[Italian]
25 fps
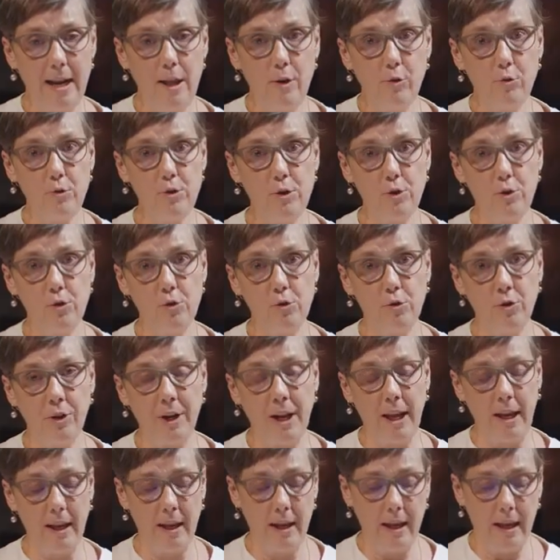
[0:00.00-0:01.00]

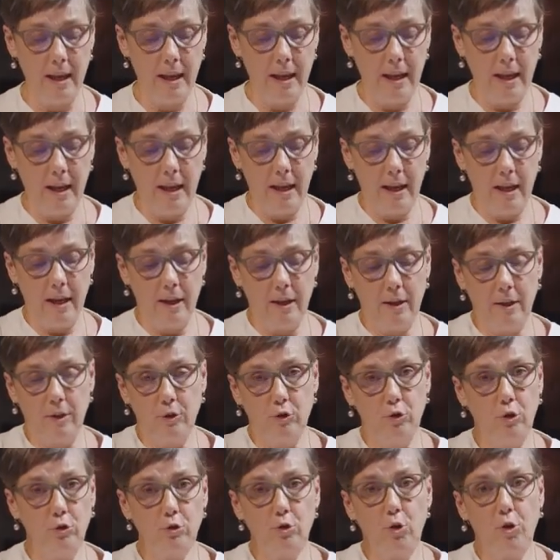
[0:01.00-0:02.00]
L'eruzione
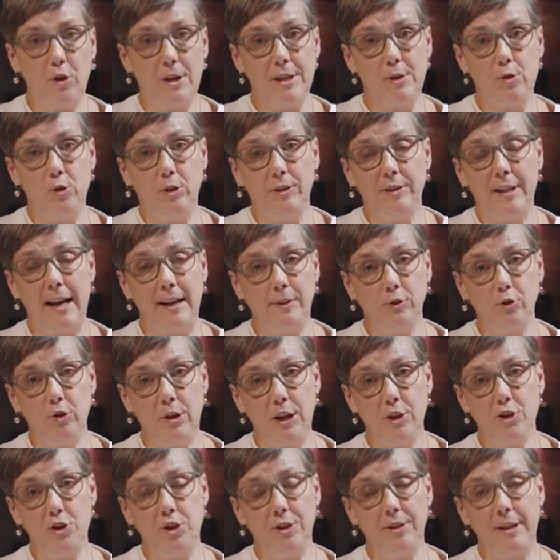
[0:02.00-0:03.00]
non tocca soltanto
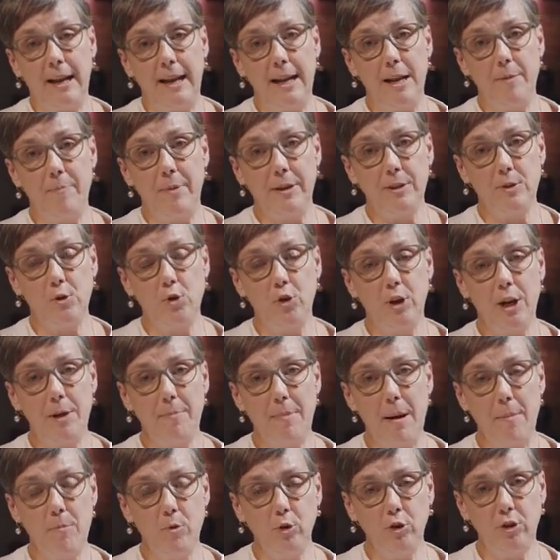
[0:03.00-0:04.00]
la città e le persone,
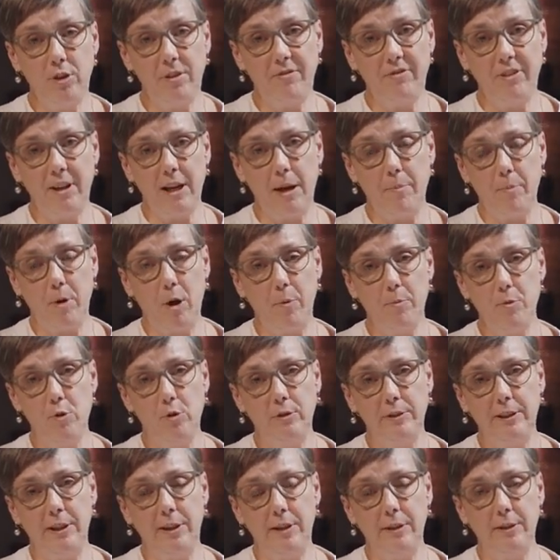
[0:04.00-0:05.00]
ma modifica proprio
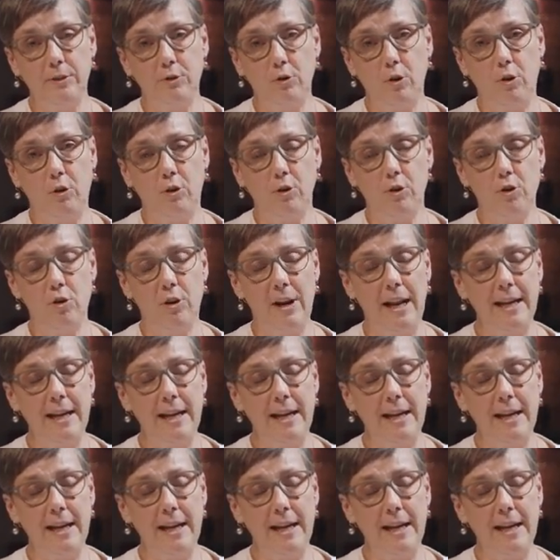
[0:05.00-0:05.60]
il territorio.